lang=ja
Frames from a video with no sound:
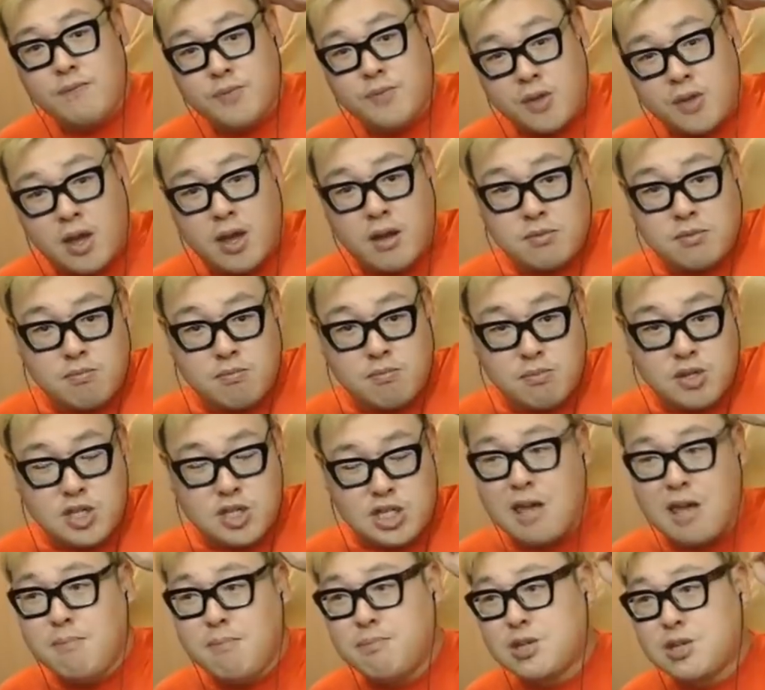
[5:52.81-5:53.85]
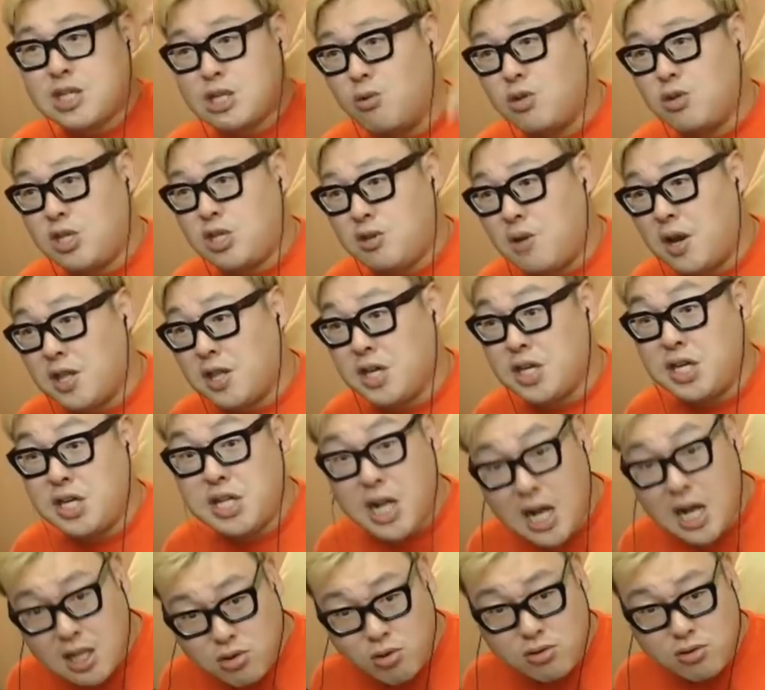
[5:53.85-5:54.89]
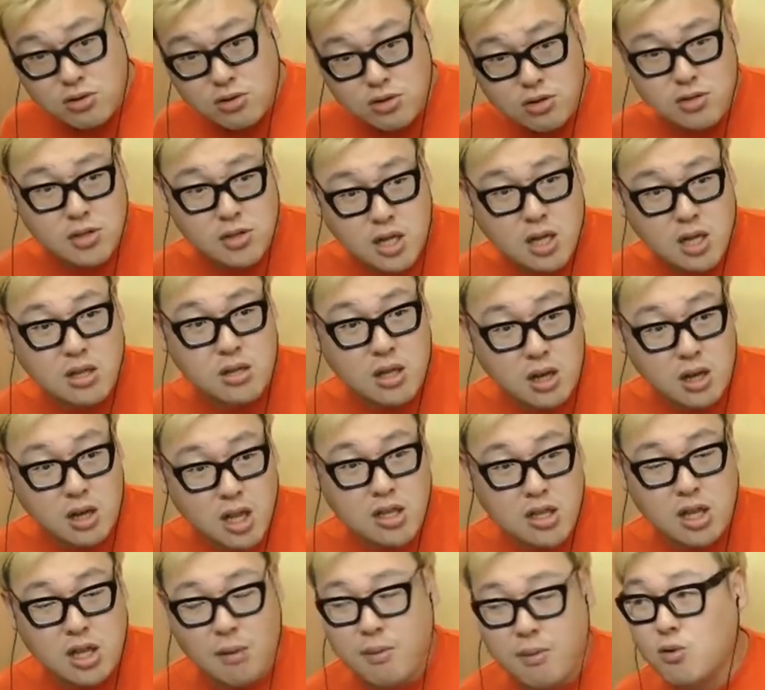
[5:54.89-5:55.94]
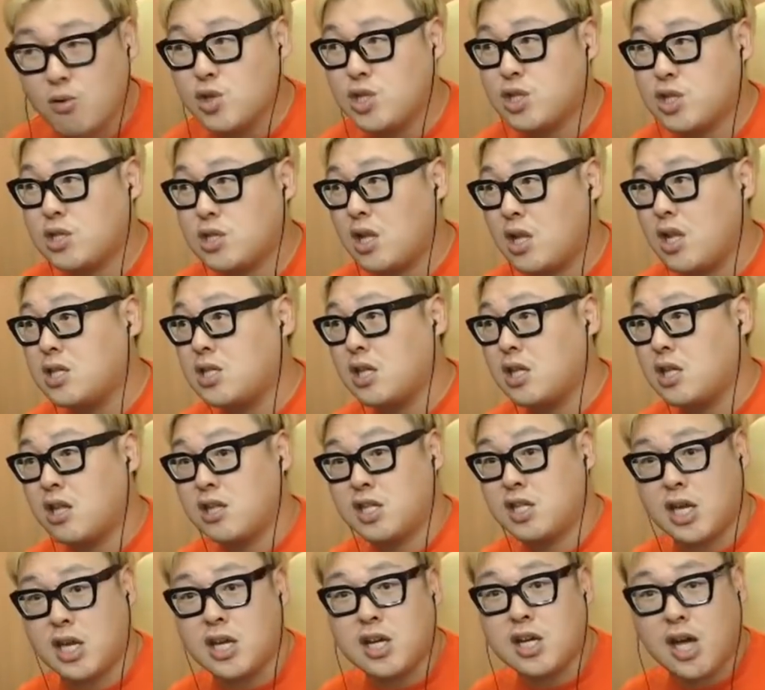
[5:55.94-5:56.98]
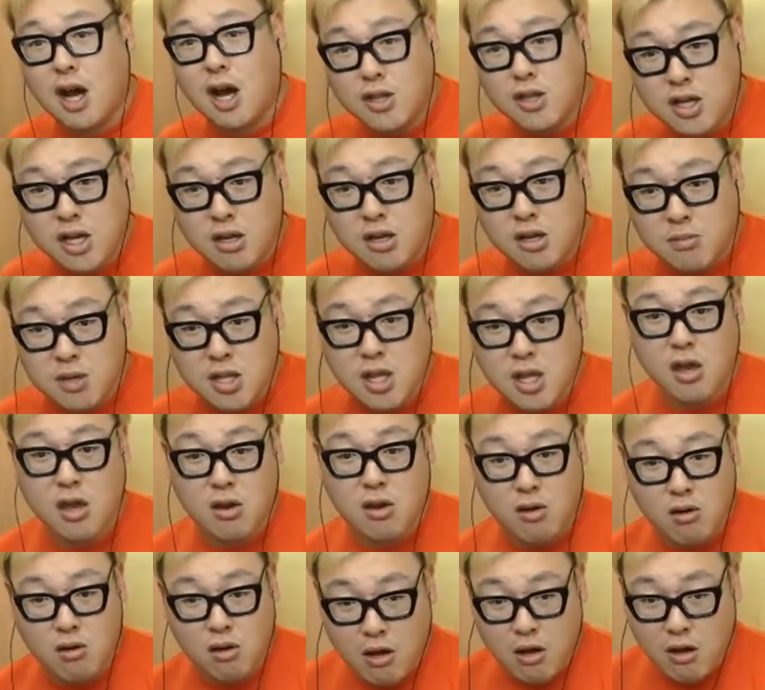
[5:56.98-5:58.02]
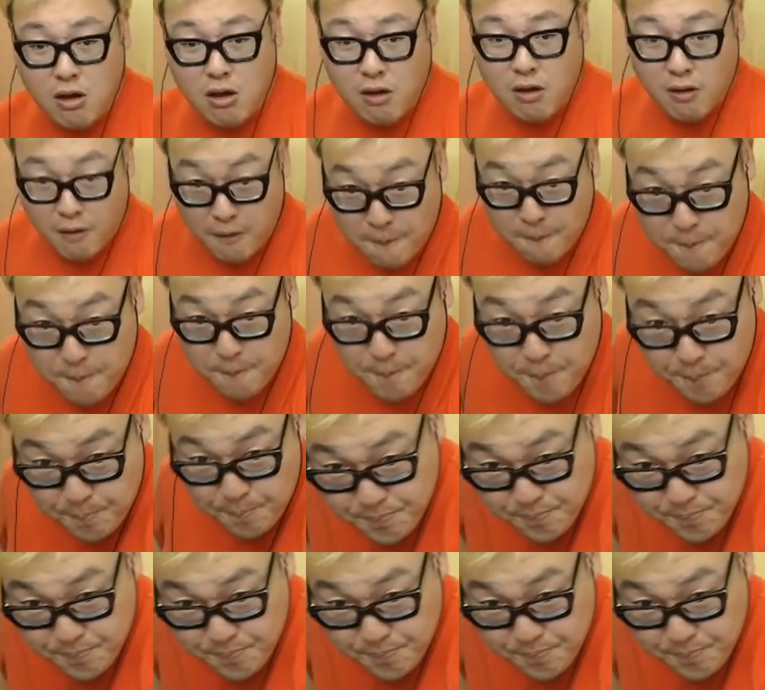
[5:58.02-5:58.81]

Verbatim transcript: ねえ、全部そうって言われてイラッとくるんだったら、タバコ吸ってるやつって全員変わんなきゃ意味ねえよ。うん。